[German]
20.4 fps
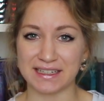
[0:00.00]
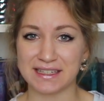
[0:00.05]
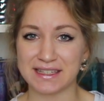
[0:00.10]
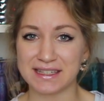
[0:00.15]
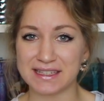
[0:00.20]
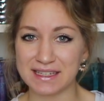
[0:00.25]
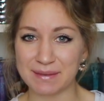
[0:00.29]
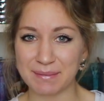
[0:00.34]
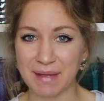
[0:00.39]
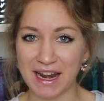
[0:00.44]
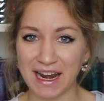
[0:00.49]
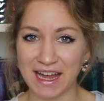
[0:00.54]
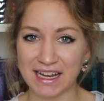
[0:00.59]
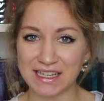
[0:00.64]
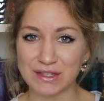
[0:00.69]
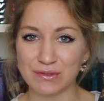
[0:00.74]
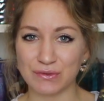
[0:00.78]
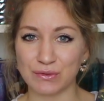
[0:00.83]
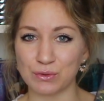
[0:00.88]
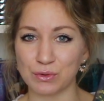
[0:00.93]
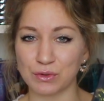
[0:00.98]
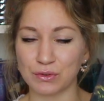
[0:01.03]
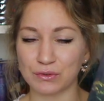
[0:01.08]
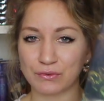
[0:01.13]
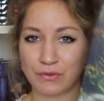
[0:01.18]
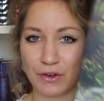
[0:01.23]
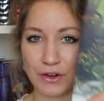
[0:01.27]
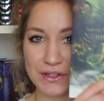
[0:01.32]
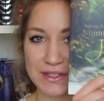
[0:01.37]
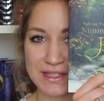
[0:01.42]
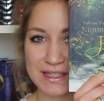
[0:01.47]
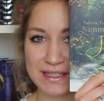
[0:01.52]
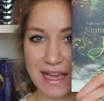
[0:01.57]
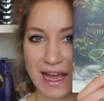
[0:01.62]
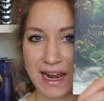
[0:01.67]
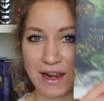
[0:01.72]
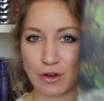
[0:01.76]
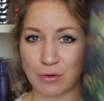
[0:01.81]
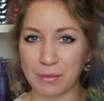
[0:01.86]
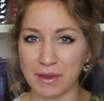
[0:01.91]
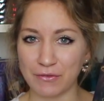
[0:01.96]
ist Nimmerlands Flucht von
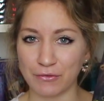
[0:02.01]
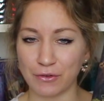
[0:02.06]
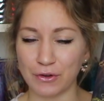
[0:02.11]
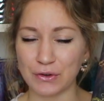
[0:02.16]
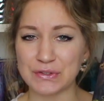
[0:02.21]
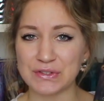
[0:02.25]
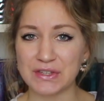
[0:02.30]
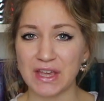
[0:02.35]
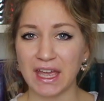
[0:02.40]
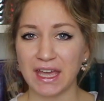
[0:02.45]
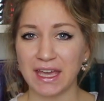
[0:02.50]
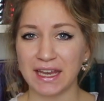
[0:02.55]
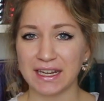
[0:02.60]
Salome Fuchs.